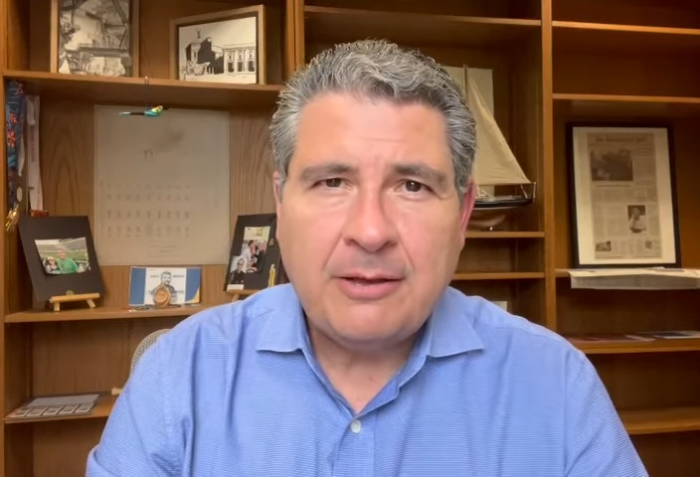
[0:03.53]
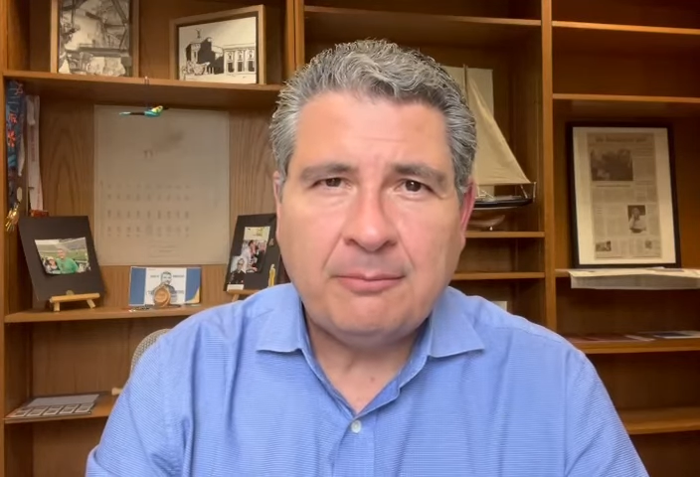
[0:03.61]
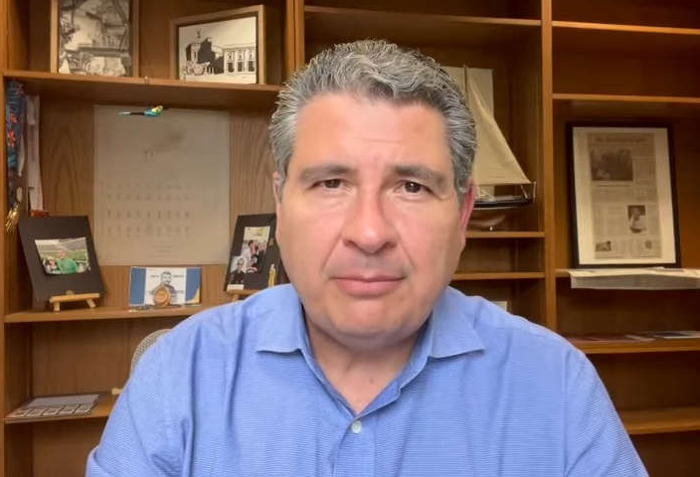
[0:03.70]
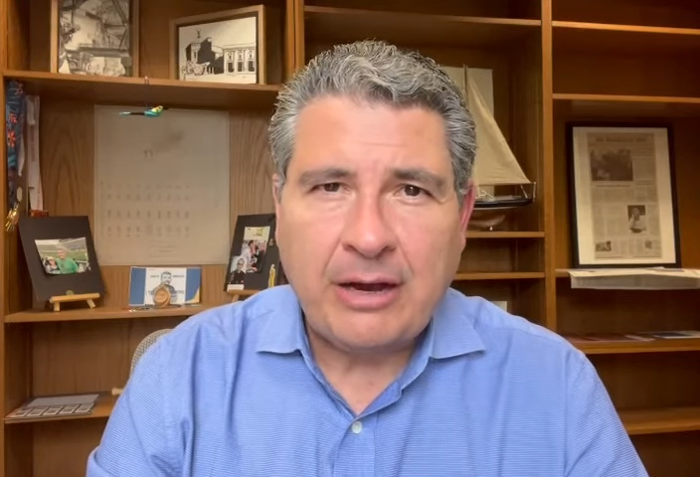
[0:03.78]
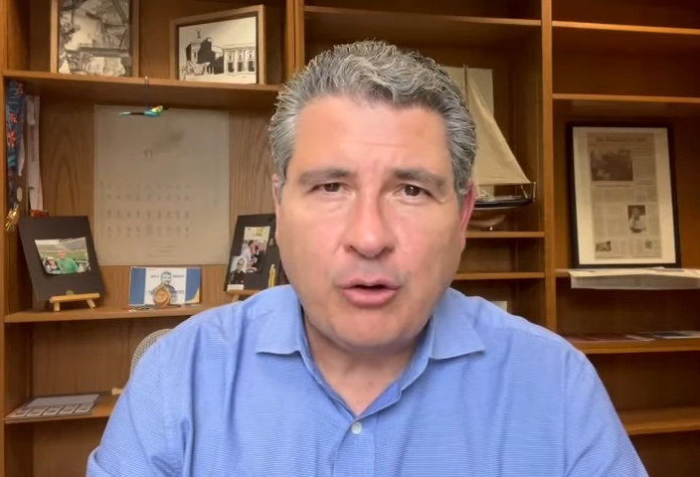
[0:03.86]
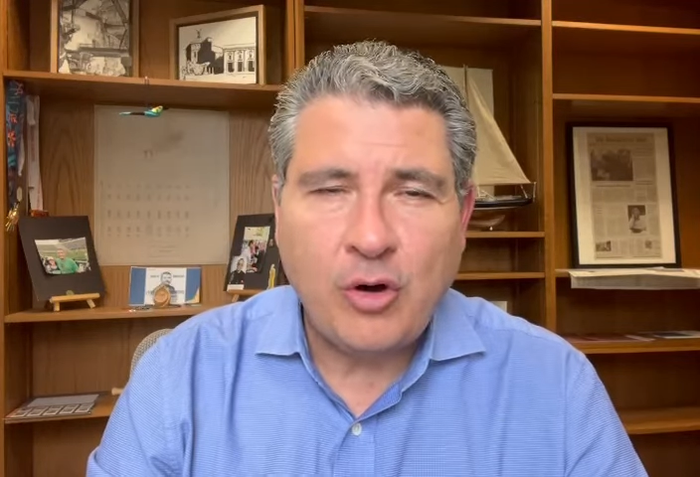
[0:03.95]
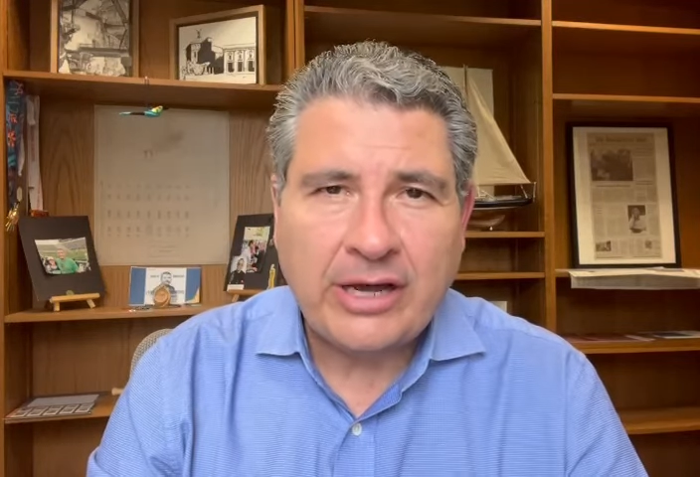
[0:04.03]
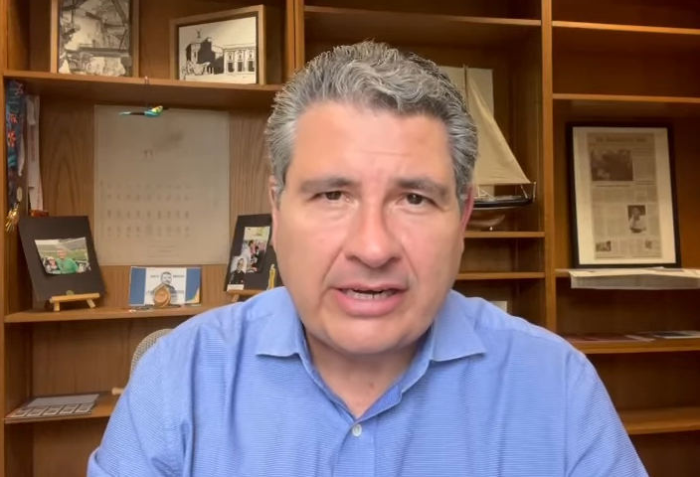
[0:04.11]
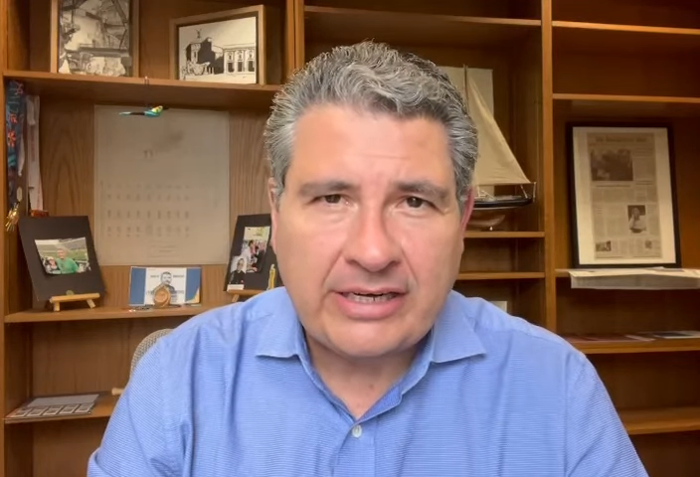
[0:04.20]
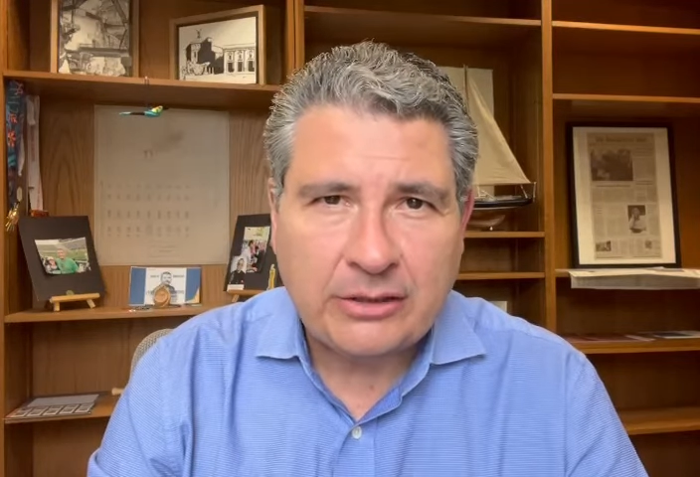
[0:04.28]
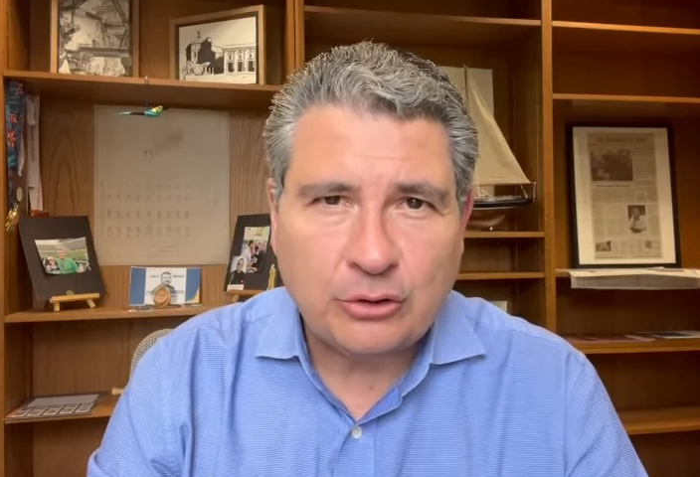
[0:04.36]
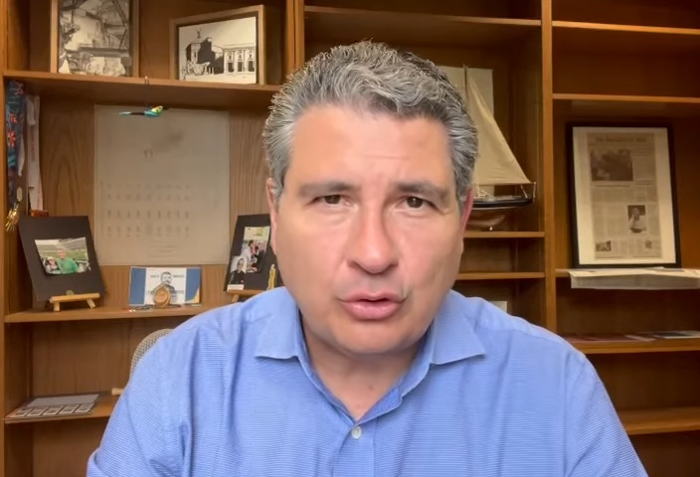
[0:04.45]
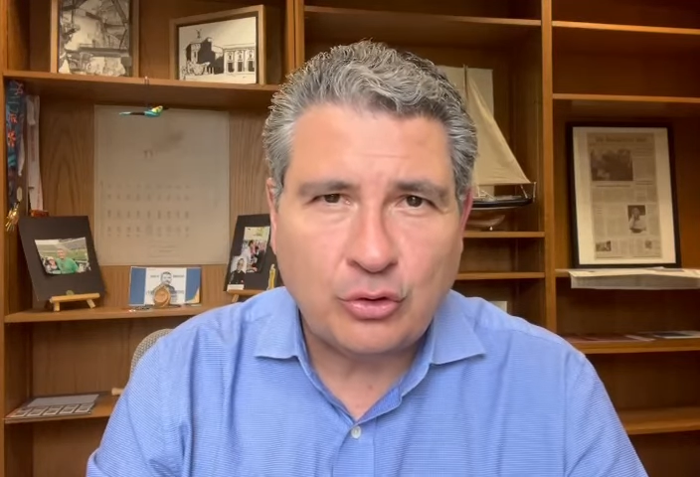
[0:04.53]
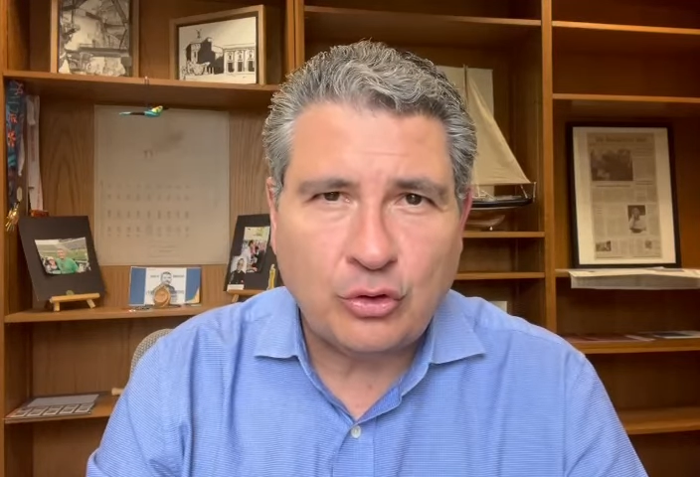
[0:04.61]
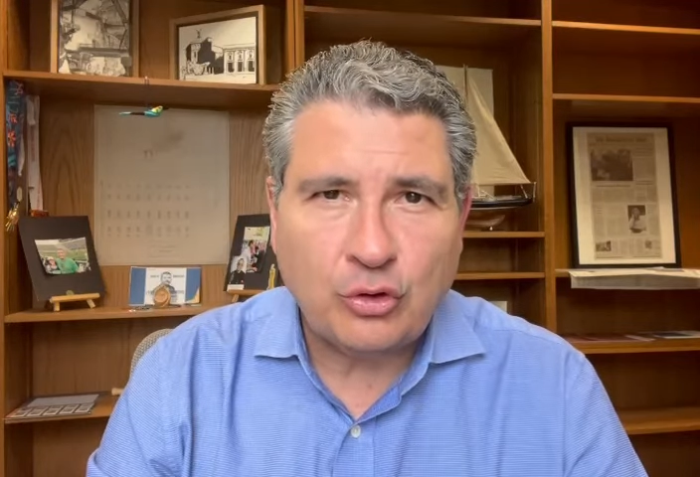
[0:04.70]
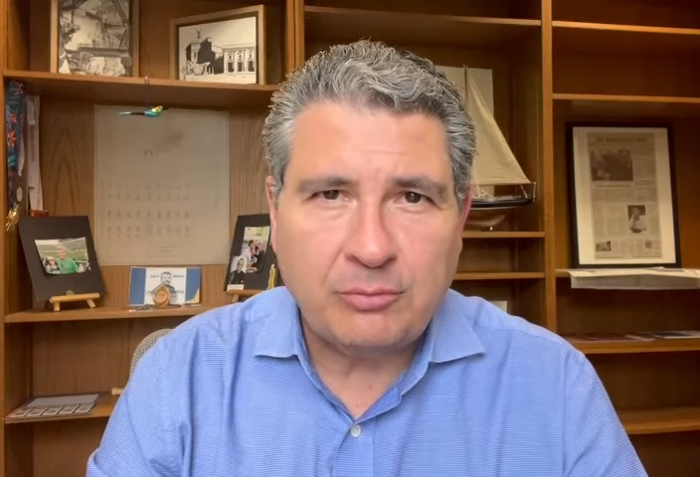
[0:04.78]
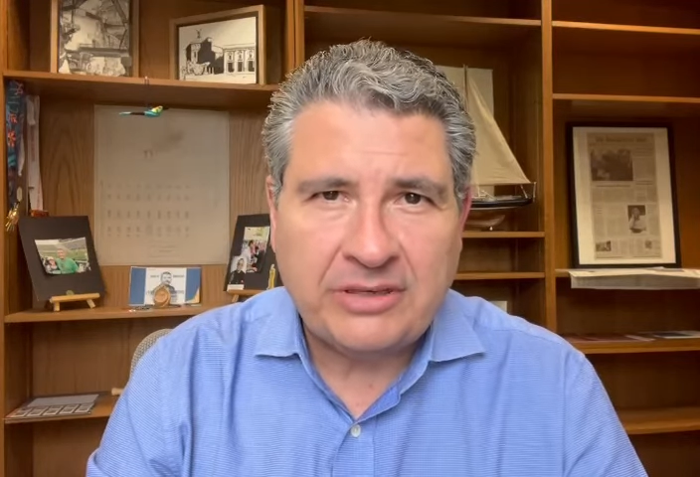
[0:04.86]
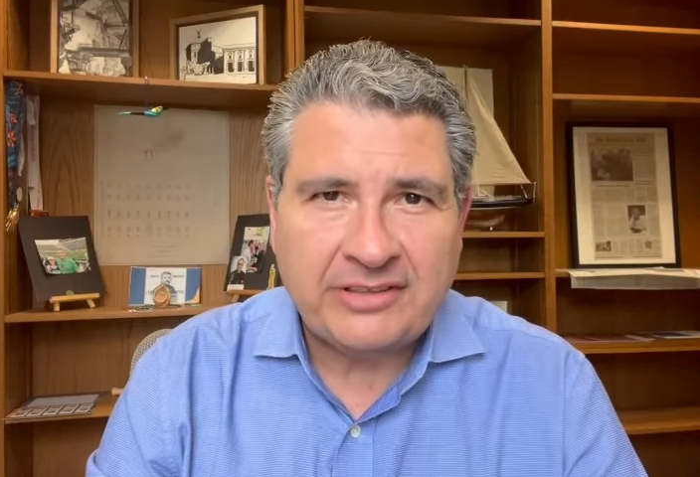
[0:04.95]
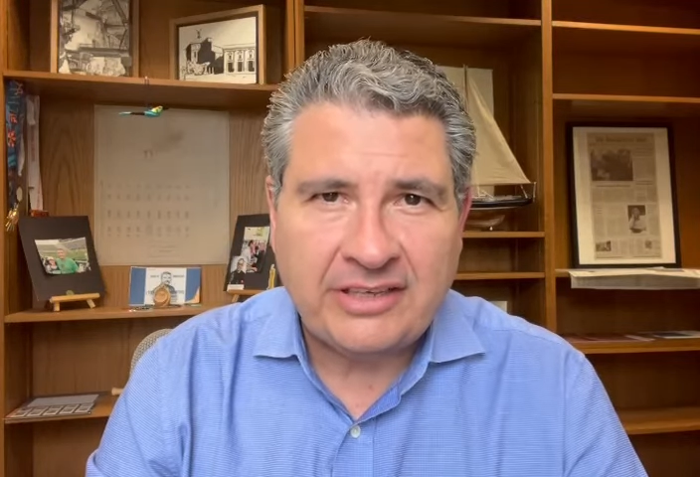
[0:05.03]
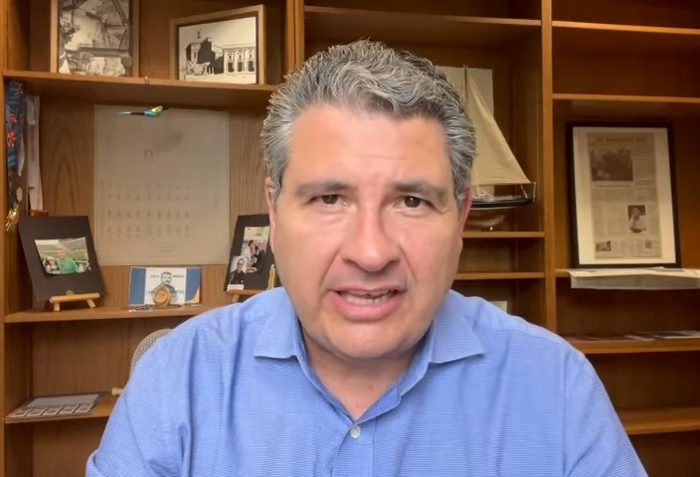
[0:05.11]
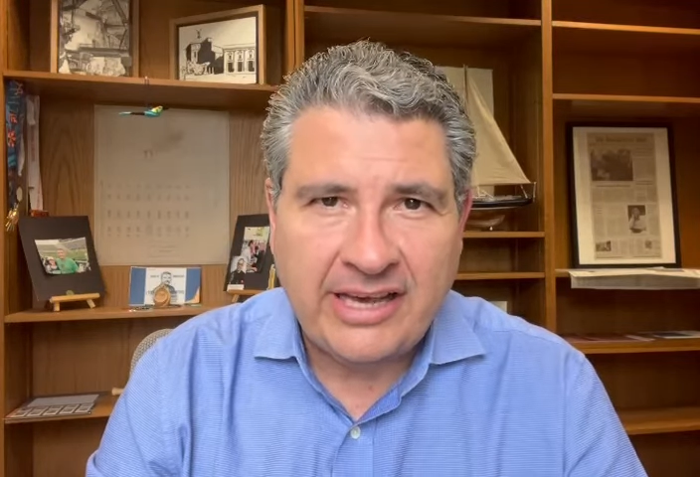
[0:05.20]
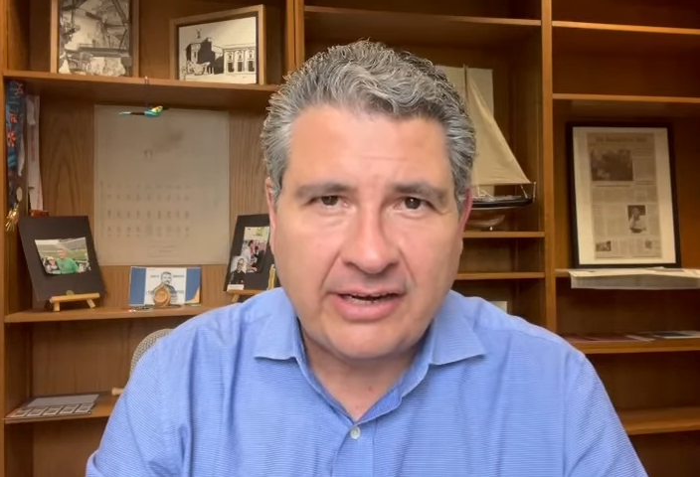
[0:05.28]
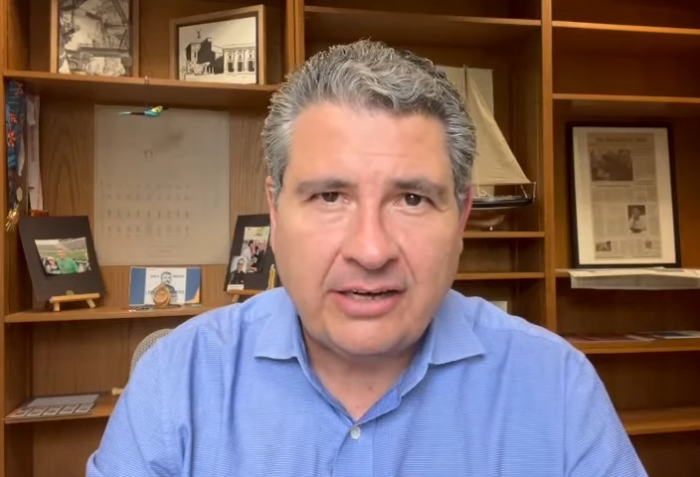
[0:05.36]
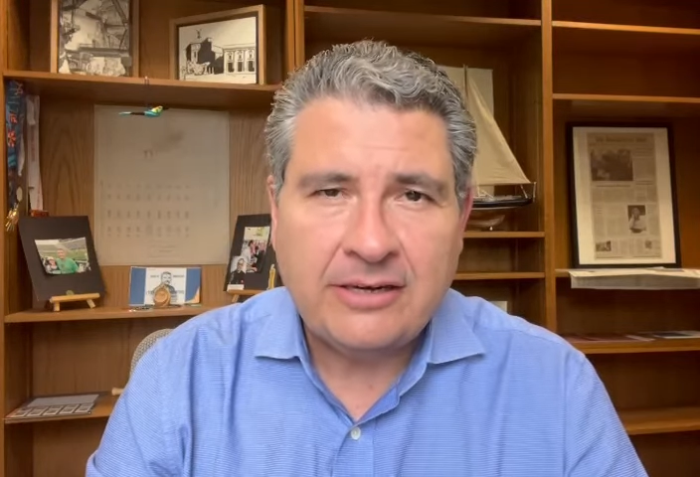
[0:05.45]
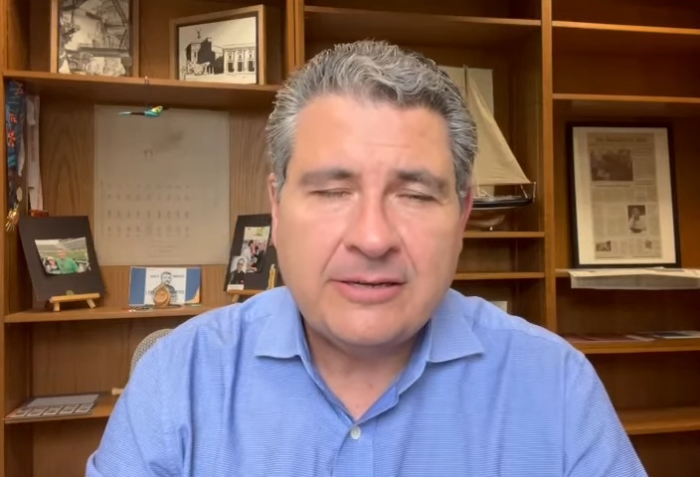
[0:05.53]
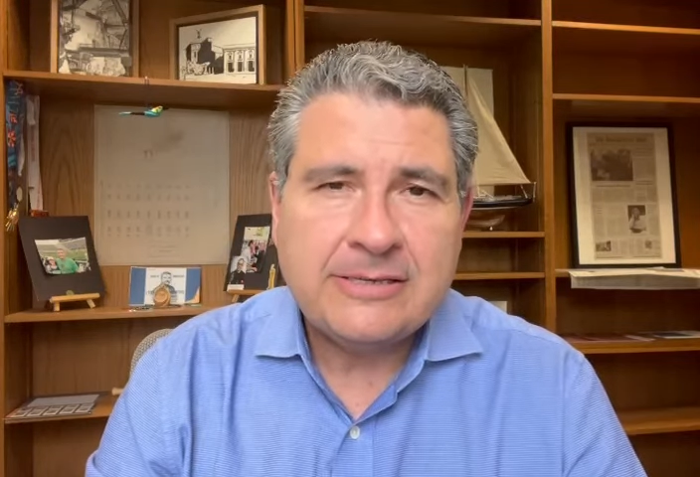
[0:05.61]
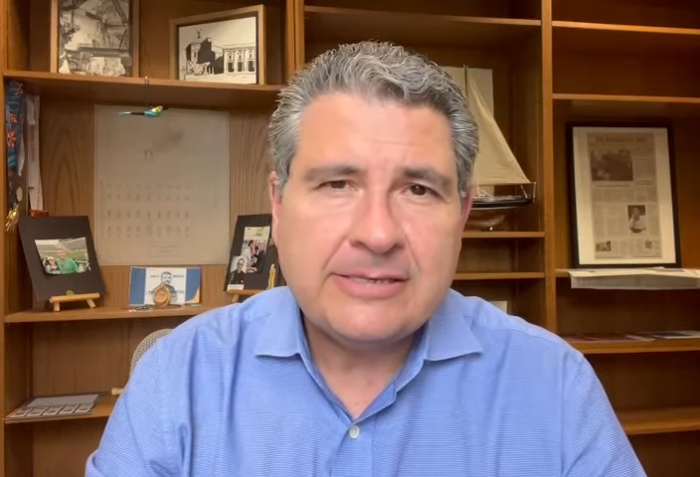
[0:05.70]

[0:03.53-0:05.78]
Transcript: bajo arresto domiciliar